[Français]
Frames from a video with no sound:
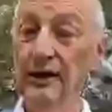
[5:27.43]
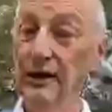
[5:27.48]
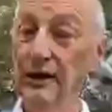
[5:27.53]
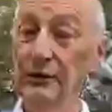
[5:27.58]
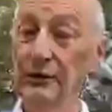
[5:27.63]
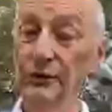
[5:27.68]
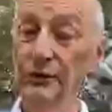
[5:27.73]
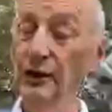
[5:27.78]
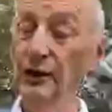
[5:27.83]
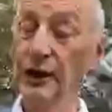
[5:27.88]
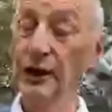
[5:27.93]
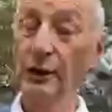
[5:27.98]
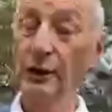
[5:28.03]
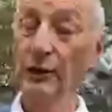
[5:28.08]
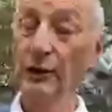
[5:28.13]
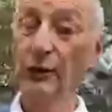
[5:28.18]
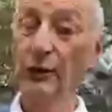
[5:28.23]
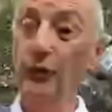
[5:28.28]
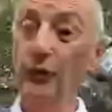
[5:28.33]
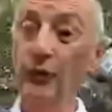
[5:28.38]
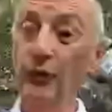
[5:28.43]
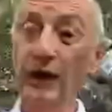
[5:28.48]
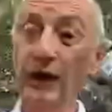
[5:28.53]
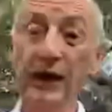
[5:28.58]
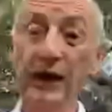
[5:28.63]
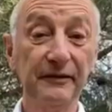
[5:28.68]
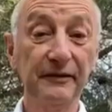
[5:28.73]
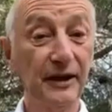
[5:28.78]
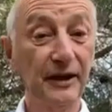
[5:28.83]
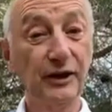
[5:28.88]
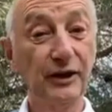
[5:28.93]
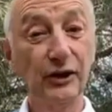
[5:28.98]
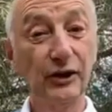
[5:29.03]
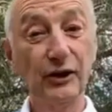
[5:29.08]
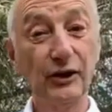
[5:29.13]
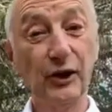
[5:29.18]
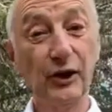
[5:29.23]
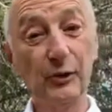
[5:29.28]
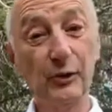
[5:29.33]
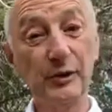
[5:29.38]
Et nous l'accueillerons avec
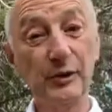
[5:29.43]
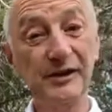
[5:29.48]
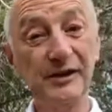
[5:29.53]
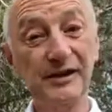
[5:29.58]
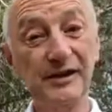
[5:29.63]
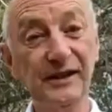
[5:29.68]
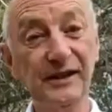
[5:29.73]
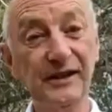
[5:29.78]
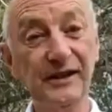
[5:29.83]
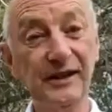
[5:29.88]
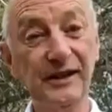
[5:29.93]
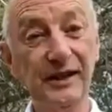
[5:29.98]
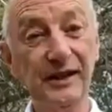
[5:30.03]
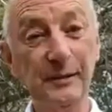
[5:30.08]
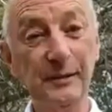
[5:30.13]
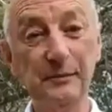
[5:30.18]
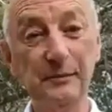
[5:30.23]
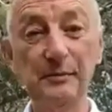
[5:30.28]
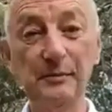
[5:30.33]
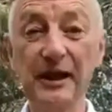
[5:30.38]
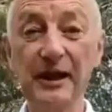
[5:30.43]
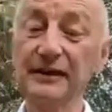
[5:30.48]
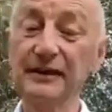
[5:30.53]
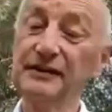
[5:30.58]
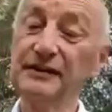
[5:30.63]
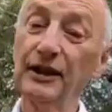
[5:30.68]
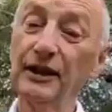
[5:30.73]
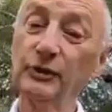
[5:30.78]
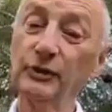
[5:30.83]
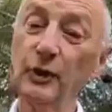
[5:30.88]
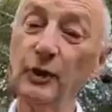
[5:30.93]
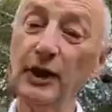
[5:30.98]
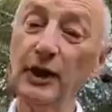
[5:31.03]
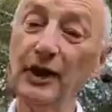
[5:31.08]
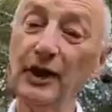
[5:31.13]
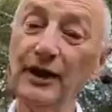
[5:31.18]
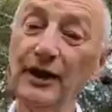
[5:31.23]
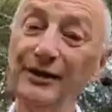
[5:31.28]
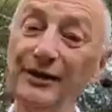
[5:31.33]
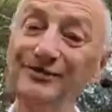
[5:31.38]
grand plaisir. Merci à
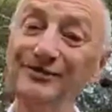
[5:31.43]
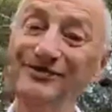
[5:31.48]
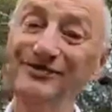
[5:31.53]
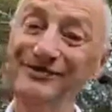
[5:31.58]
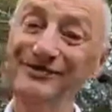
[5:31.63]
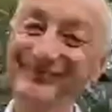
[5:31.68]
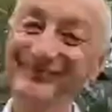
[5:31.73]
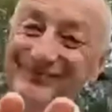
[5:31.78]
toi.